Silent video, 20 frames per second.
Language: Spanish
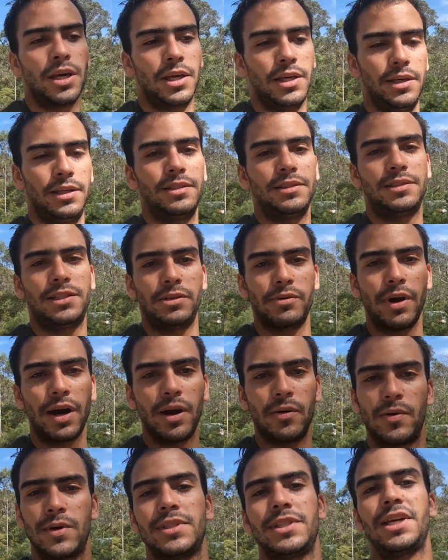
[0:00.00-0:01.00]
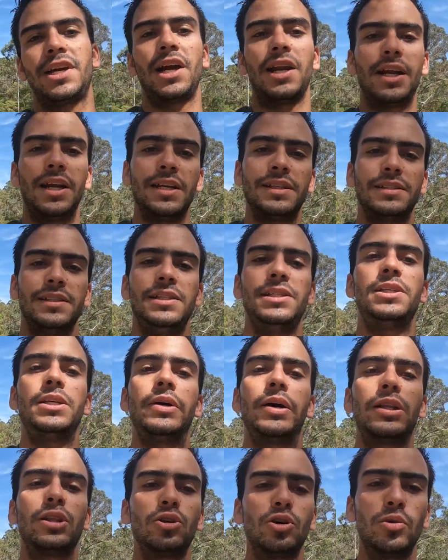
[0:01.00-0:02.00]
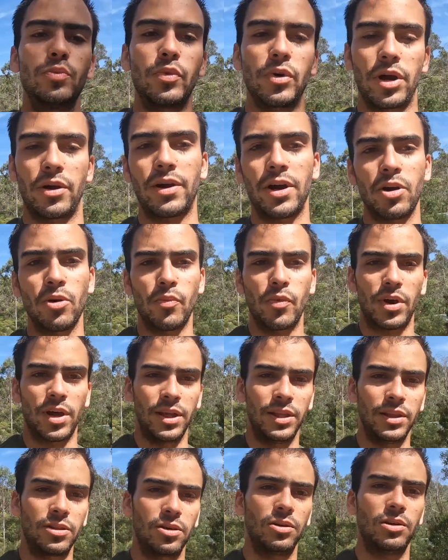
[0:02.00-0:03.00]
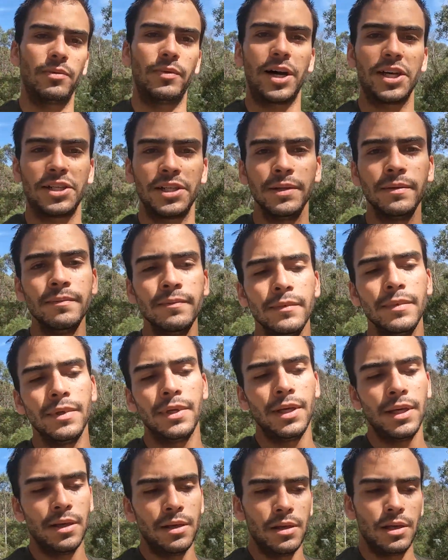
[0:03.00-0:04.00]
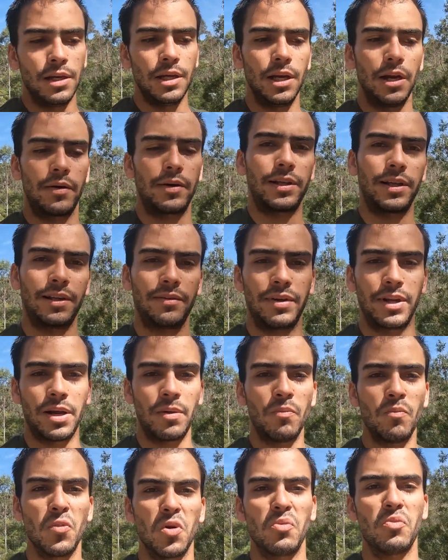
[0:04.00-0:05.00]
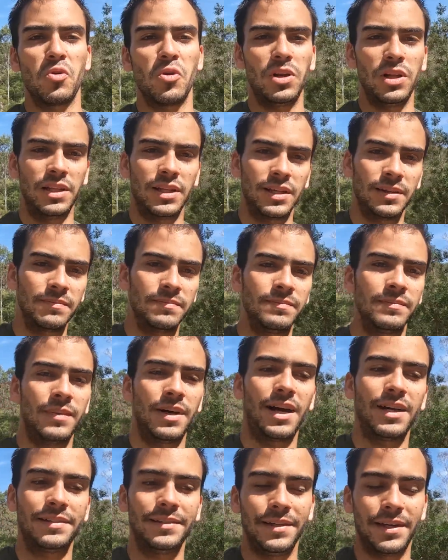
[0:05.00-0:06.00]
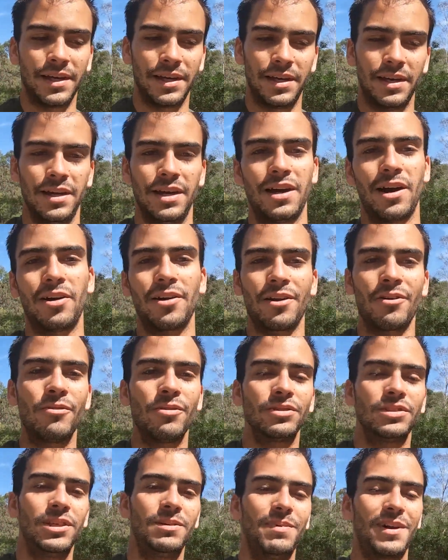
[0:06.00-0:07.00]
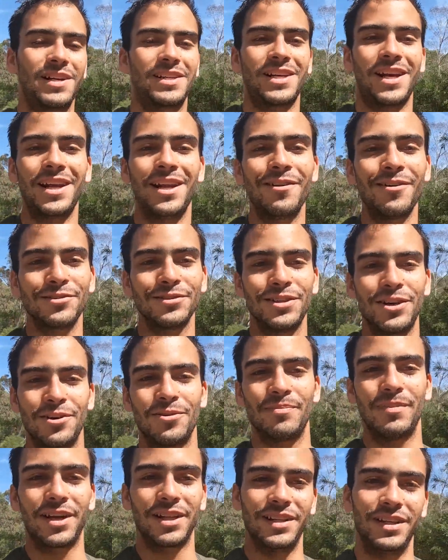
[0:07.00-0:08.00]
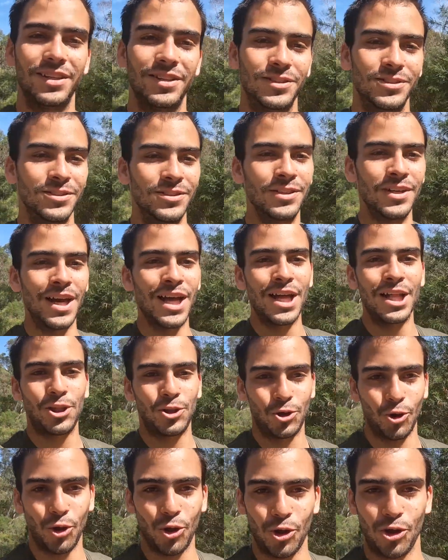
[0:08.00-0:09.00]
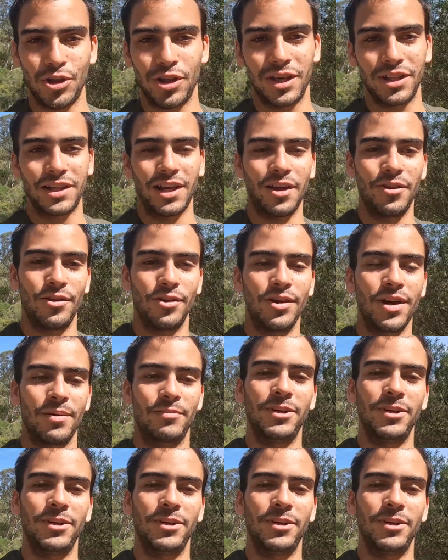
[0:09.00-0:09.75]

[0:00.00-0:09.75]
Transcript: que se bajan unas escaleras y se va todo por abajo, por adentro del valle. Y la verdad también es muy, muy linda. Así que ahora vamos a ir para allá y les vamos a ir compartiendo todo de estas dos